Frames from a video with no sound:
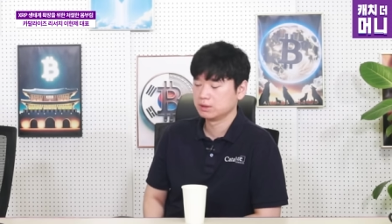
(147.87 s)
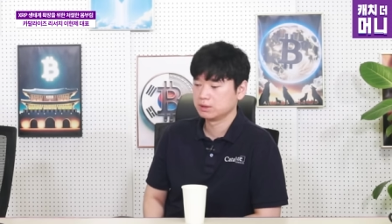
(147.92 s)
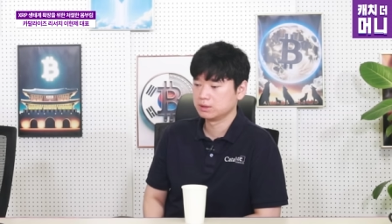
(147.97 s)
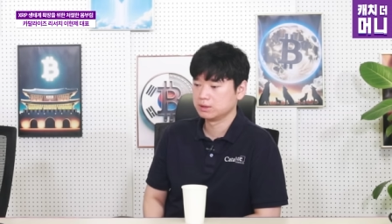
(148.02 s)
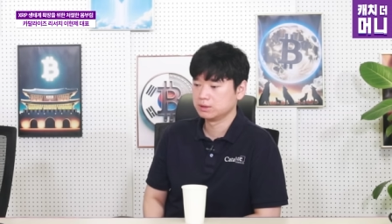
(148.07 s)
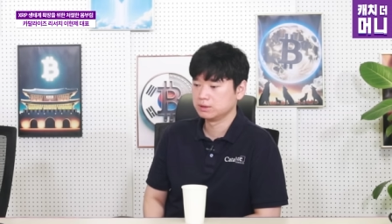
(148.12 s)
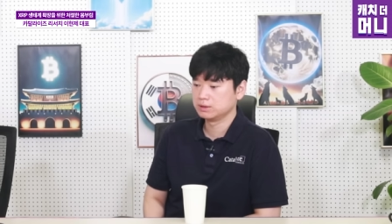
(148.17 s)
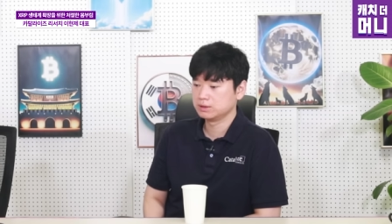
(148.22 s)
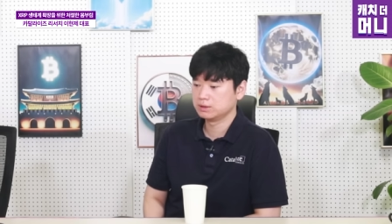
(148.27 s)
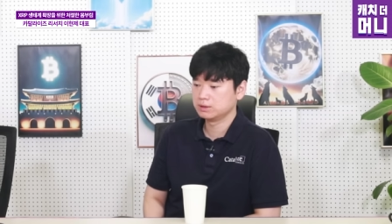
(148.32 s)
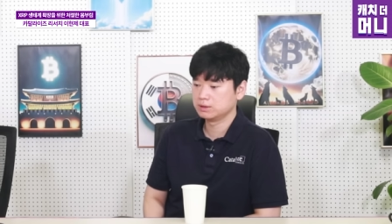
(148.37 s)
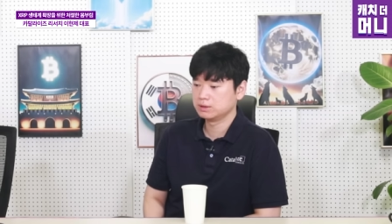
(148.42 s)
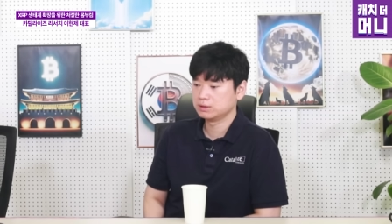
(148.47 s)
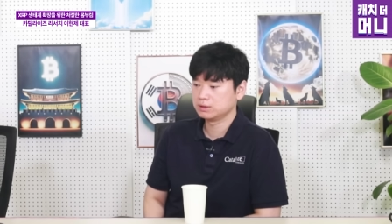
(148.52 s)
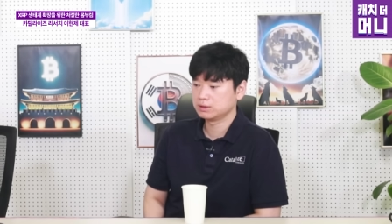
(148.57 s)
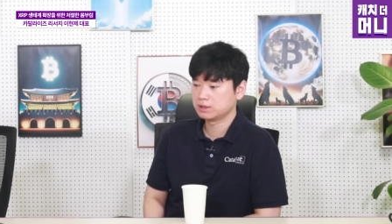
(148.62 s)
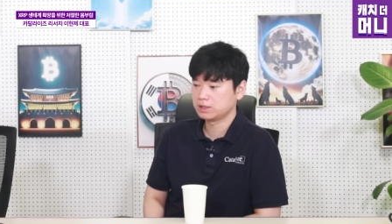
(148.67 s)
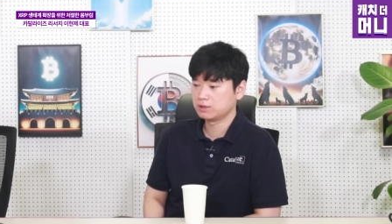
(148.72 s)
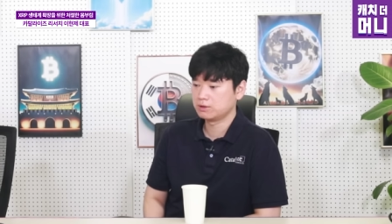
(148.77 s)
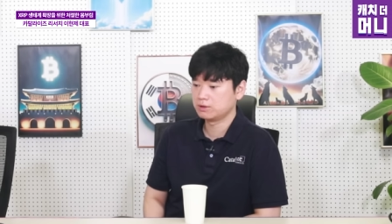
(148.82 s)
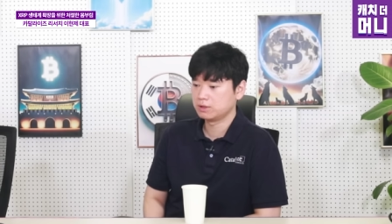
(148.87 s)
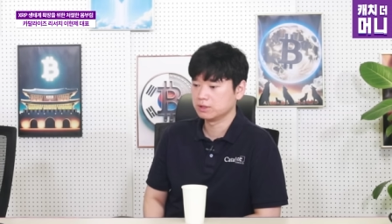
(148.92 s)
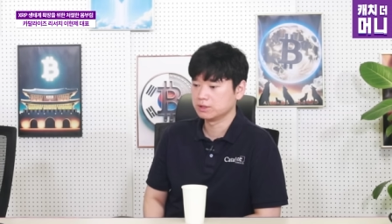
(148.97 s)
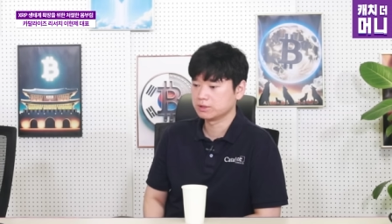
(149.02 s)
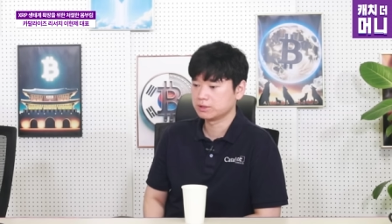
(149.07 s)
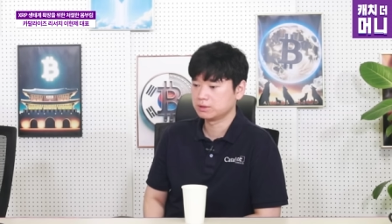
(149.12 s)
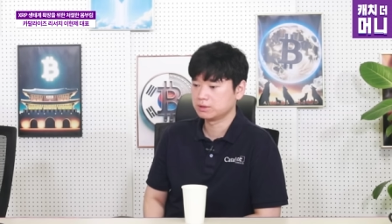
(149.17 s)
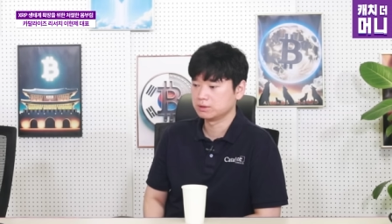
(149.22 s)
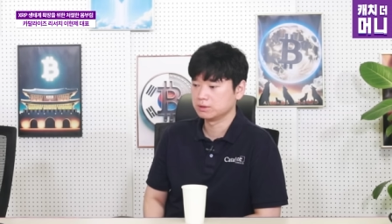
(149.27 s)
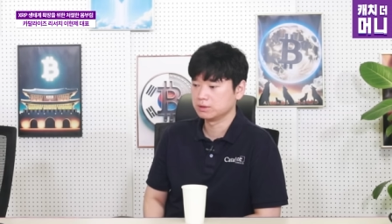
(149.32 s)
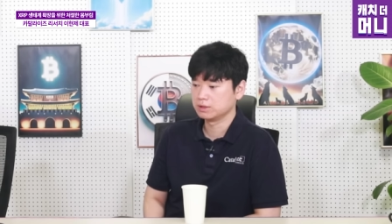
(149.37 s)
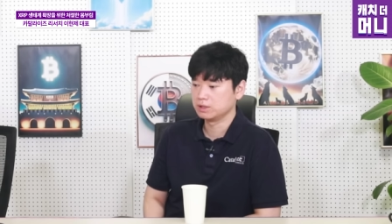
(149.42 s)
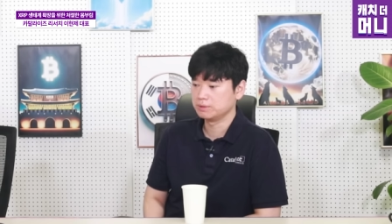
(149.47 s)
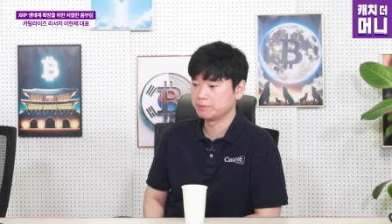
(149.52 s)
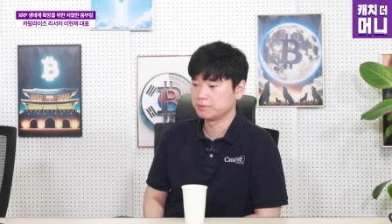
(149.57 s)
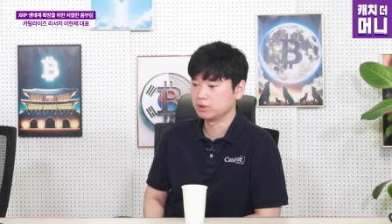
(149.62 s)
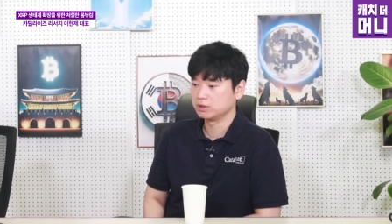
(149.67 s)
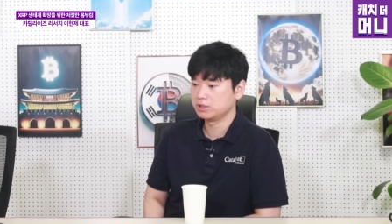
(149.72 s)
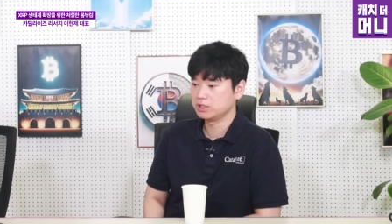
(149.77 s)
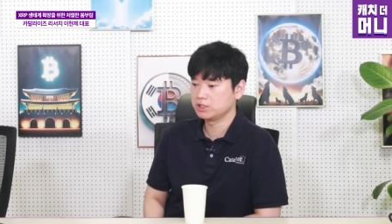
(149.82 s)
그 상황에서 이
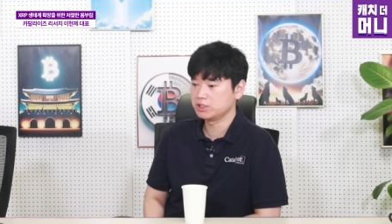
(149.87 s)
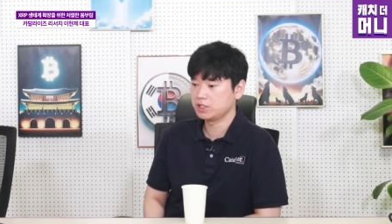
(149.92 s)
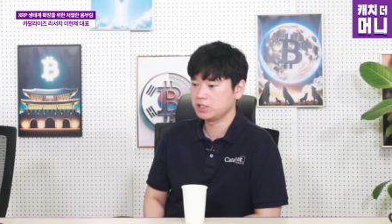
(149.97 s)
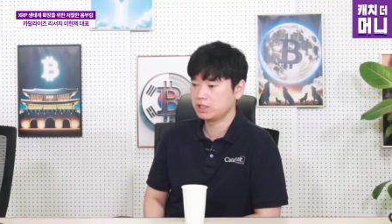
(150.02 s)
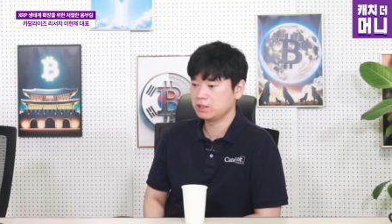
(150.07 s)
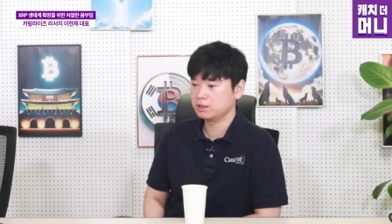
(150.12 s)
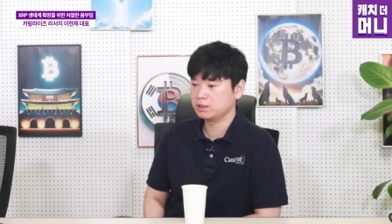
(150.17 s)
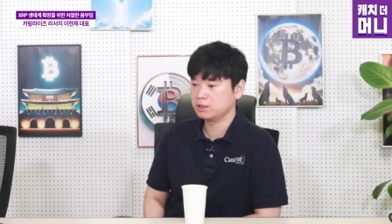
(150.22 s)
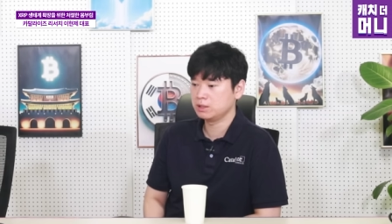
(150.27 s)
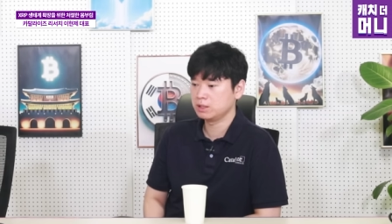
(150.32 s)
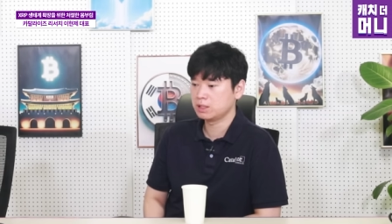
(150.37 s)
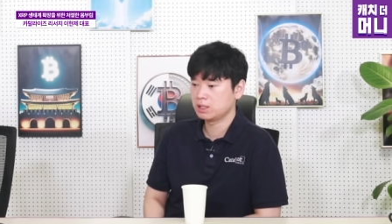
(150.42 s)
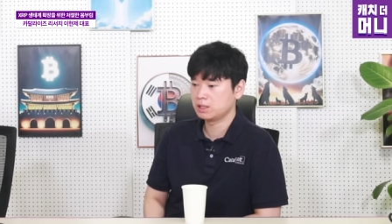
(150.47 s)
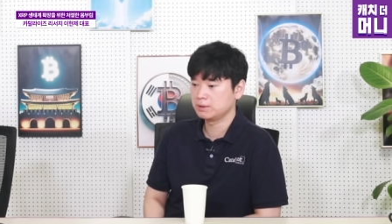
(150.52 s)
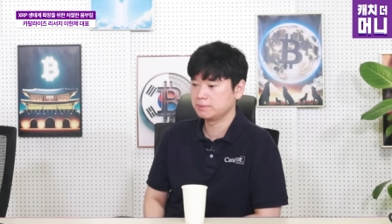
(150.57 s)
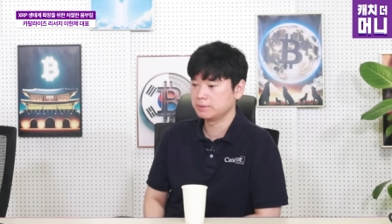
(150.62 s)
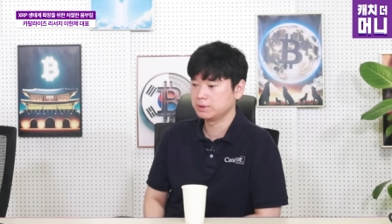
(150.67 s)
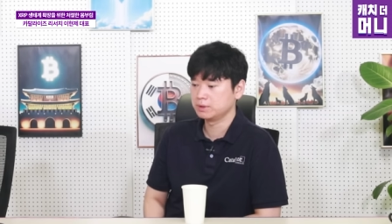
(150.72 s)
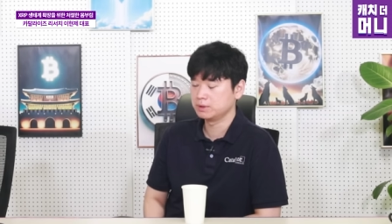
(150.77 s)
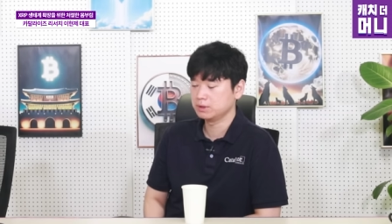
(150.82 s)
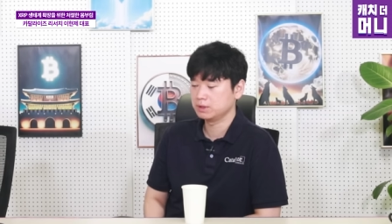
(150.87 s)
멀티 체인이라 하면